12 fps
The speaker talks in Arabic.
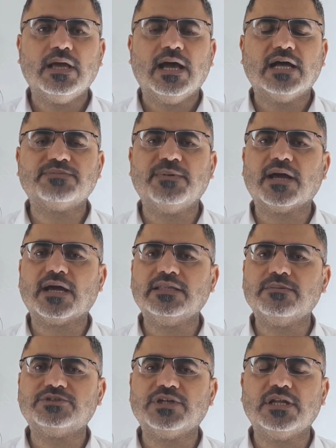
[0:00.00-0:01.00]
أتمنى
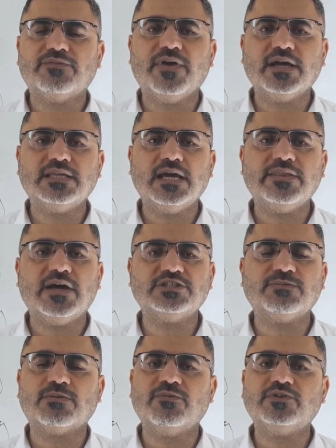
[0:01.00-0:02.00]
قدمت شيء للفائدة إذا
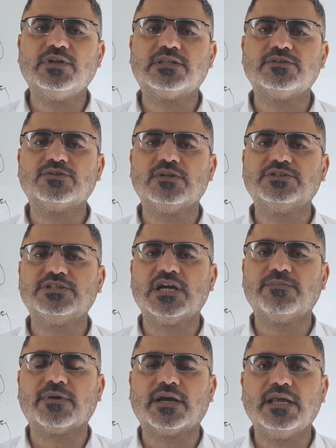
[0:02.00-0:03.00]
عجبكم الفيديو لا تنسون الاشتراك
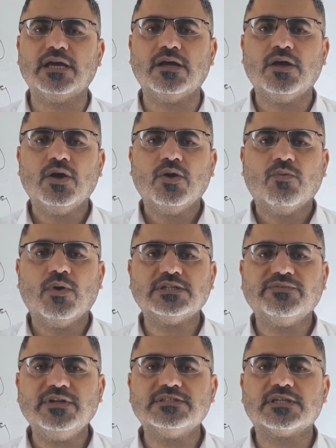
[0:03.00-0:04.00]
بالقناة
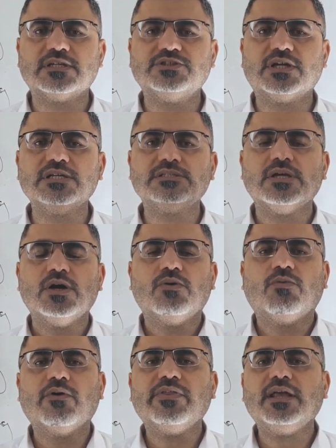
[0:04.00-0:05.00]
وتفعيل زر الجرس
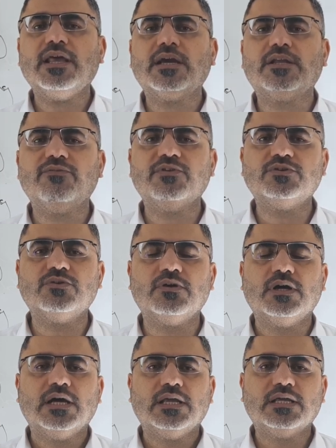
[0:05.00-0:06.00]
ووضع لايك للفيديو
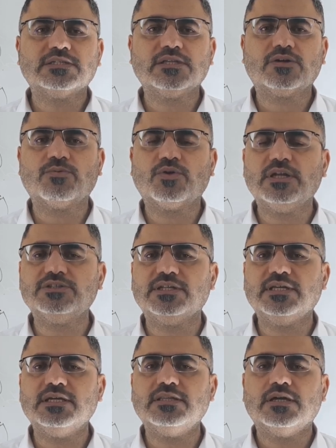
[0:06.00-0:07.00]
ليصلكم كل
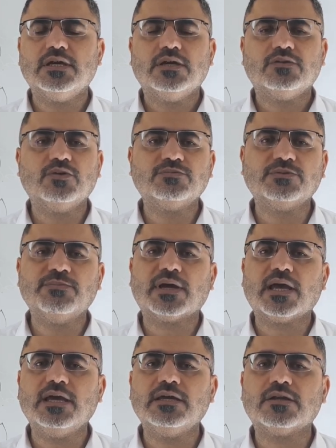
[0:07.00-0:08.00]
جديد دمتم
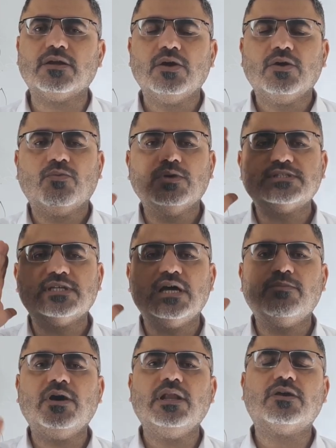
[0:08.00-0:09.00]
بخير
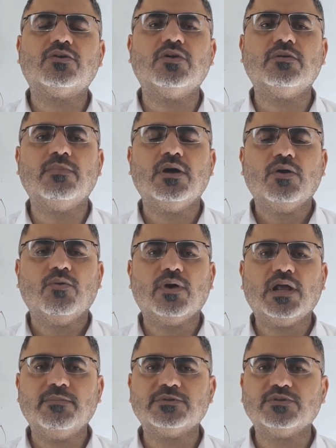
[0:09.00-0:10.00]
والسلام عليكم
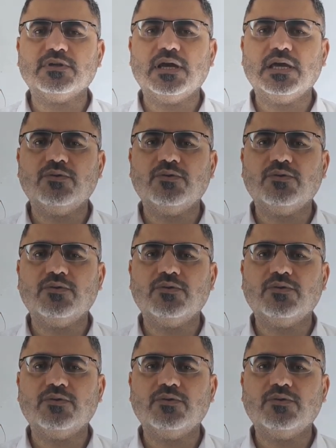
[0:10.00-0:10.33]
ورحمة الله